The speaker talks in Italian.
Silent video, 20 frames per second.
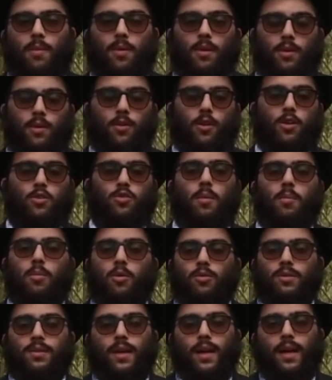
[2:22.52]
con la sua
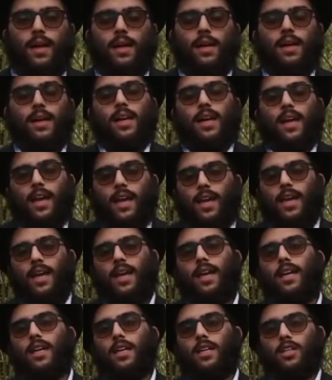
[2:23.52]
bontà
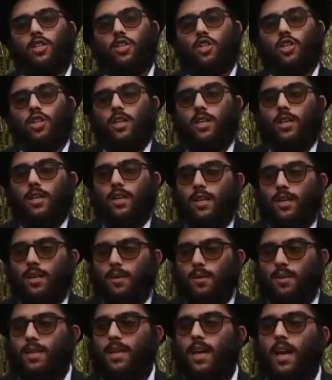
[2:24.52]
e ci
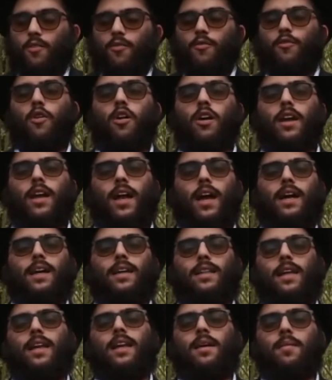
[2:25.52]
tira fuori anche
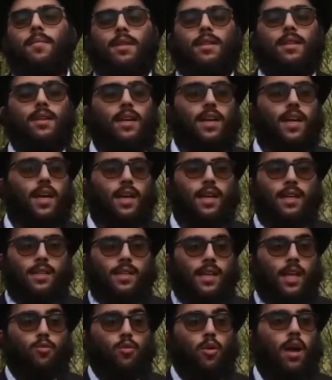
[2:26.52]
dai limiti che
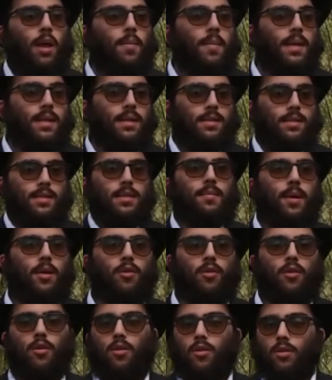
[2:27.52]
naturalmente
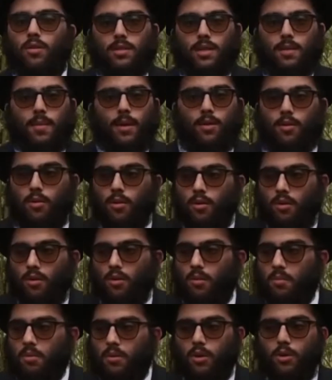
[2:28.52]
sembrano,
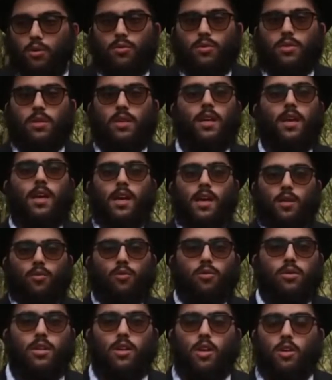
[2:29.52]
sembrano, chiusi,
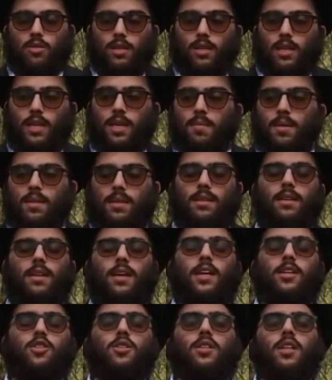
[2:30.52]
tutti i nostri limiti,
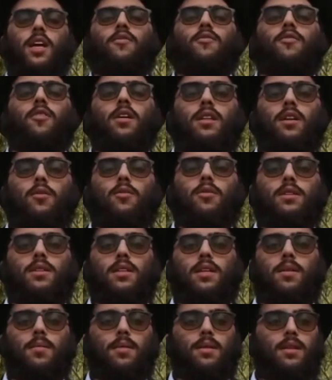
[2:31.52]
e ci tira fuori da questi
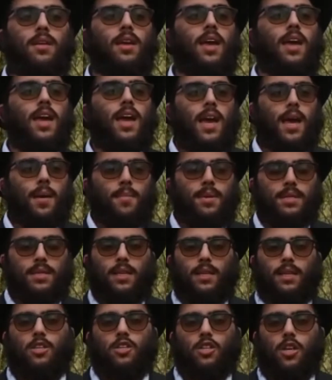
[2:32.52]
limiti e
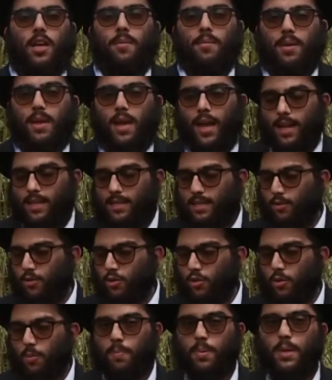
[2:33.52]
Bezrat Hashem che grazie a
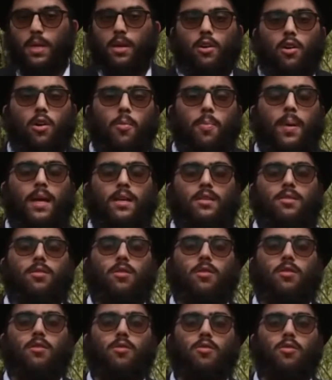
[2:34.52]
questo piccolo passo
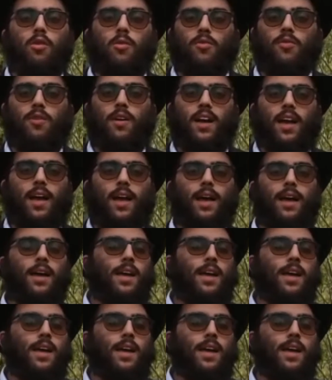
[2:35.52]
che ognuno farà,